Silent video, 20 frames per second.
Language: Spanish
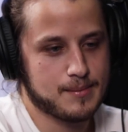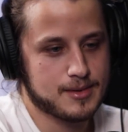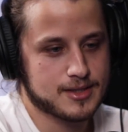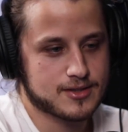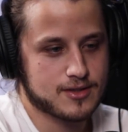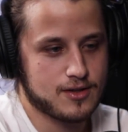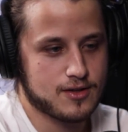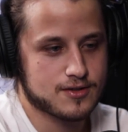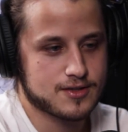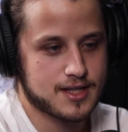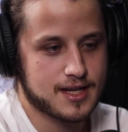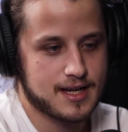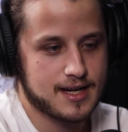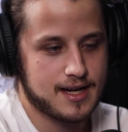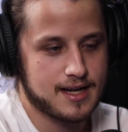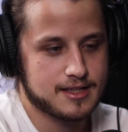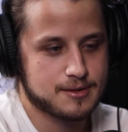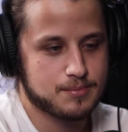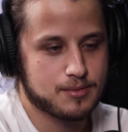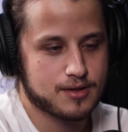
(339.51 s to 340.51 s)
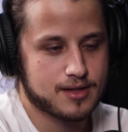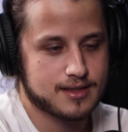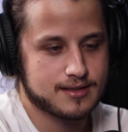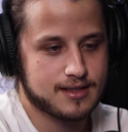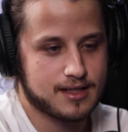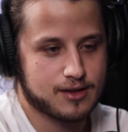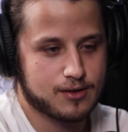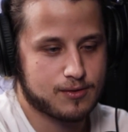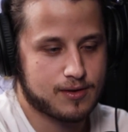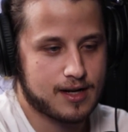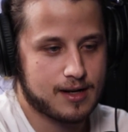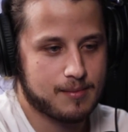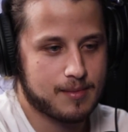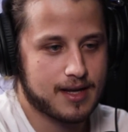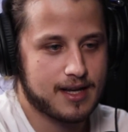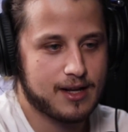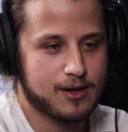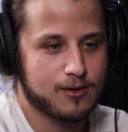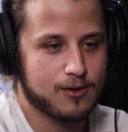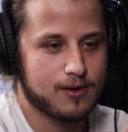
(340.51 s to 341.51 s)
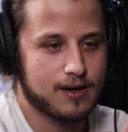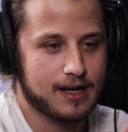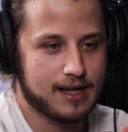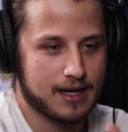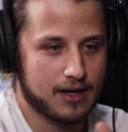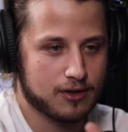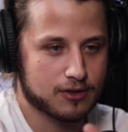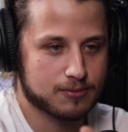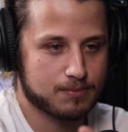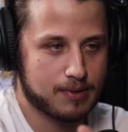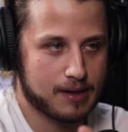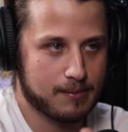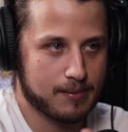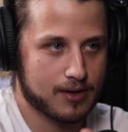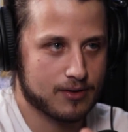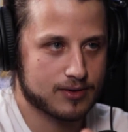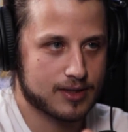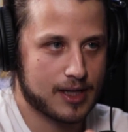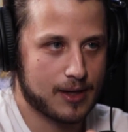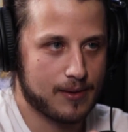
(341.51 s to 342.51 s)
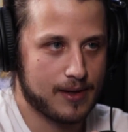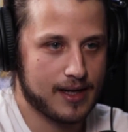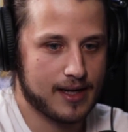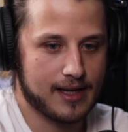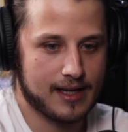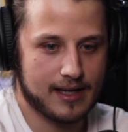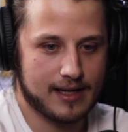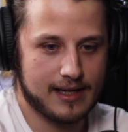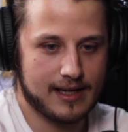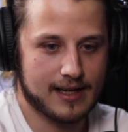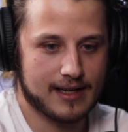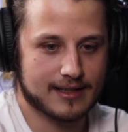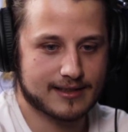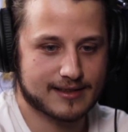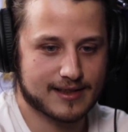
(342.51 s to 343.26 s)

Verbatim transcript: también son los originales porque siento que en México eran los primeros que había y, en